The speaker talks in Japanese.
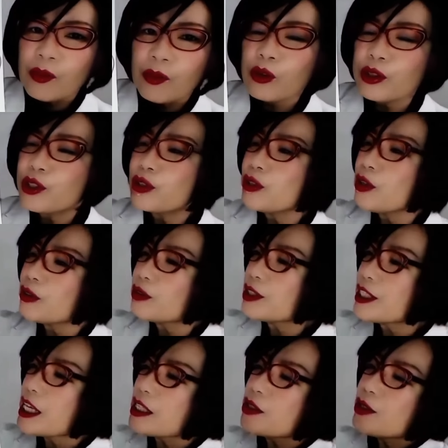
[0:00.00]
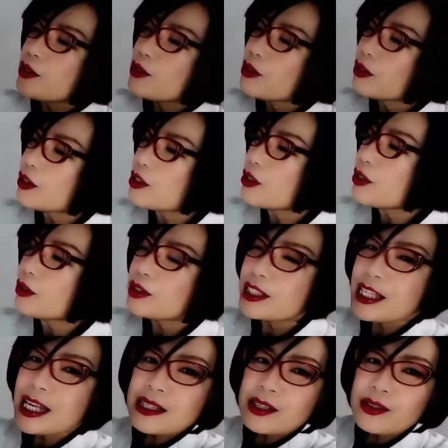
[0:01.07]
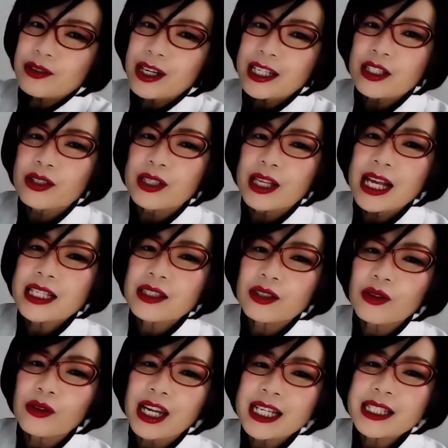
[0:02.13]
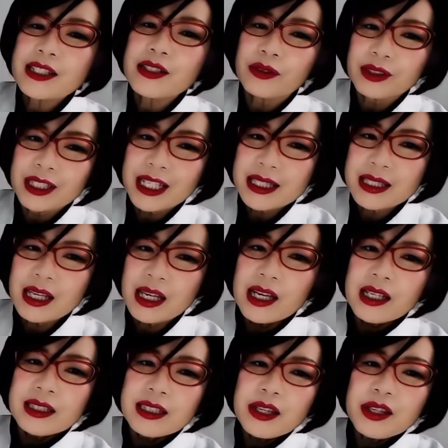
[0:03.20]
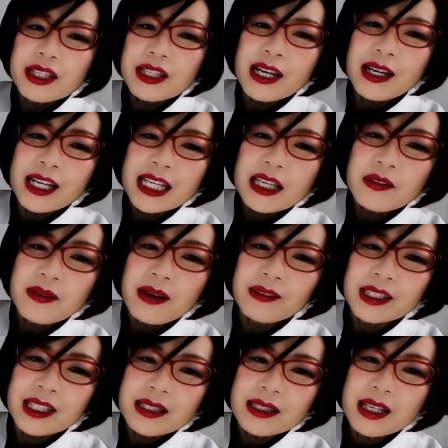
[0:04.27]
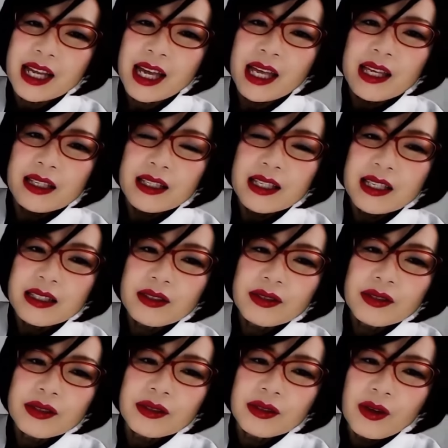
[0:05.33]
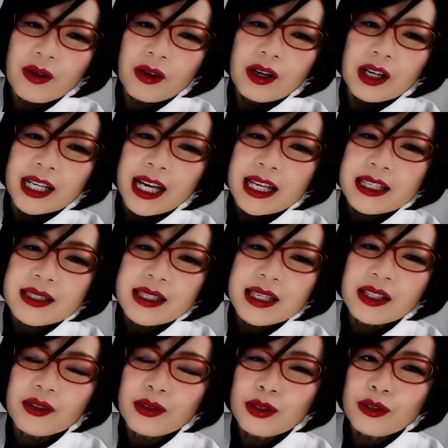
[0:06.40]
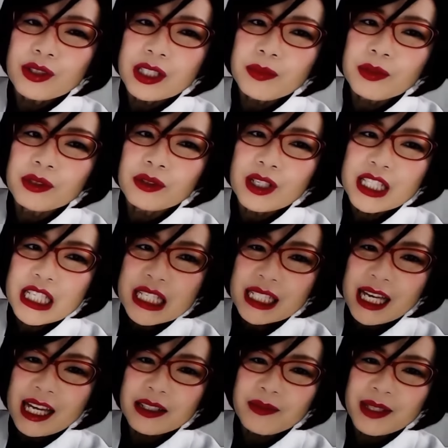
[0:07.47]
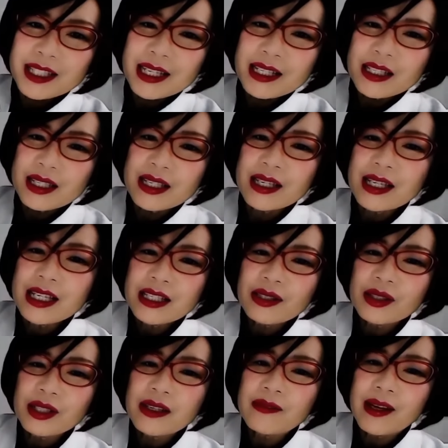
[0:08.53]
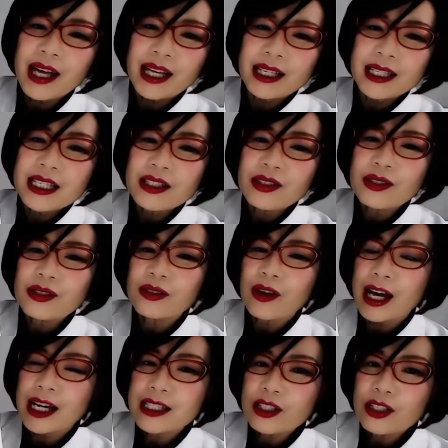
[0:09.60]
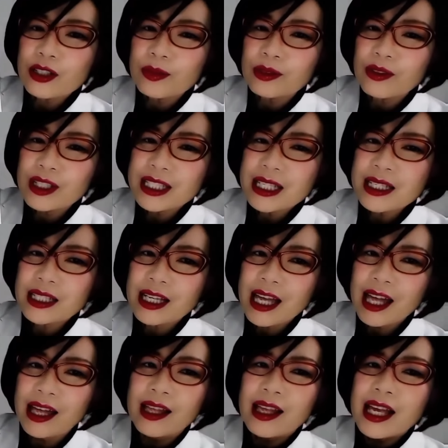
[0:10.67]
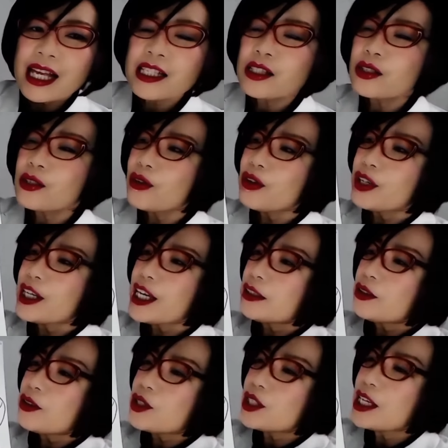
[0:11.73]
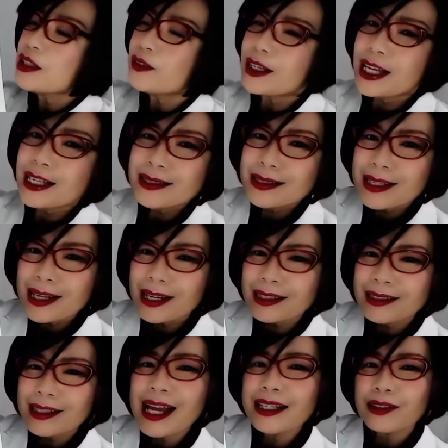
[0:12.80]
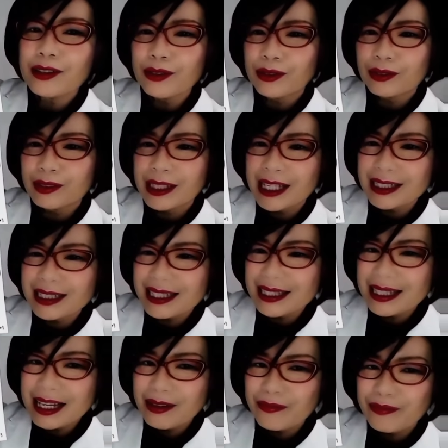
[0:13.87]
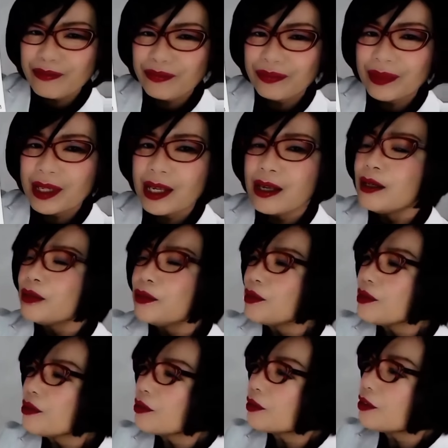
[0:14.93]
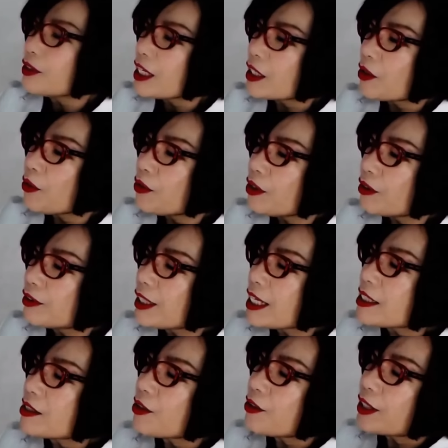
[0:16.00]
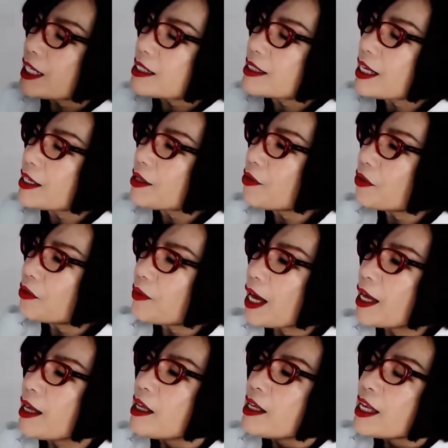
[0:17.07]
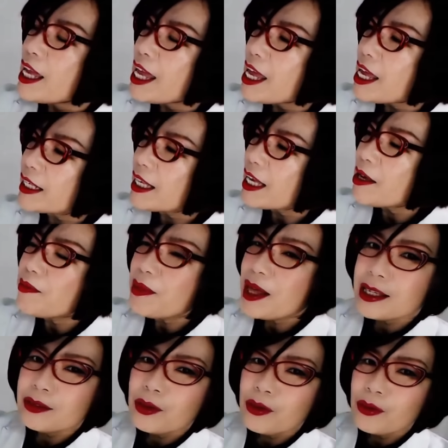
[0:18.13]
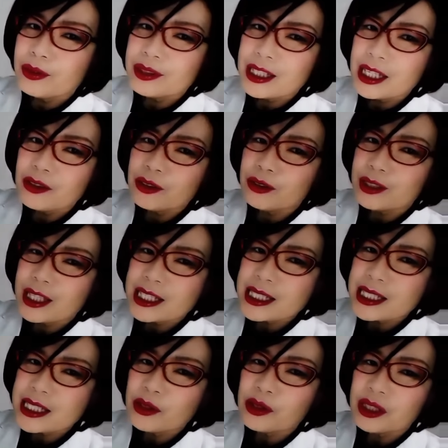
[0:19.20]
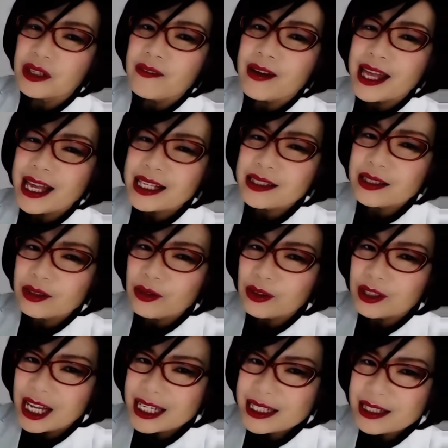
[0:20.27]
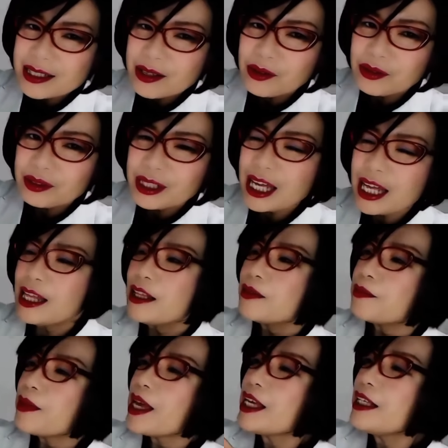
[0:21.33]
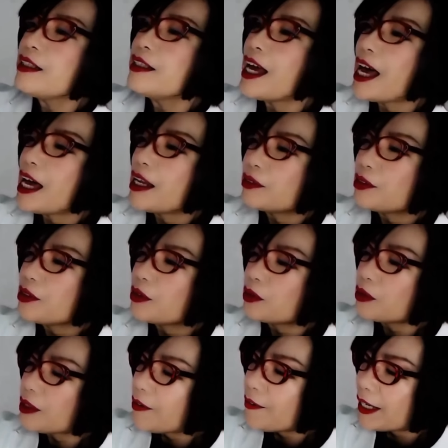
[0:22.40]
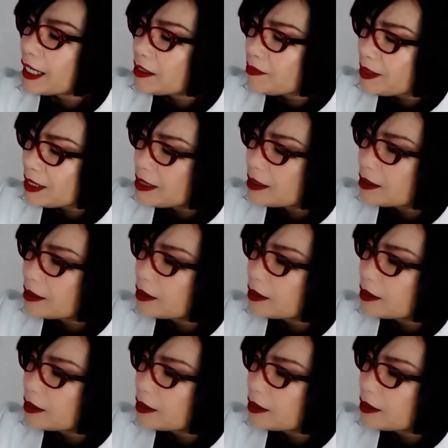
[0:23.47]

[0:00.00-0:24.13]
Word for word: もう主力選手中の主力選手がエストラジオールです。なぜなら E1 はですね、E2 の活性の12分の1しかありませんし E3 は E2 の80分の1しかエストロゲンとしての活性がないということなんですね。ということで強力なエストロゲン作用は閉経前の女の人たちにとってはエストラジオールがメインであるということが分かります。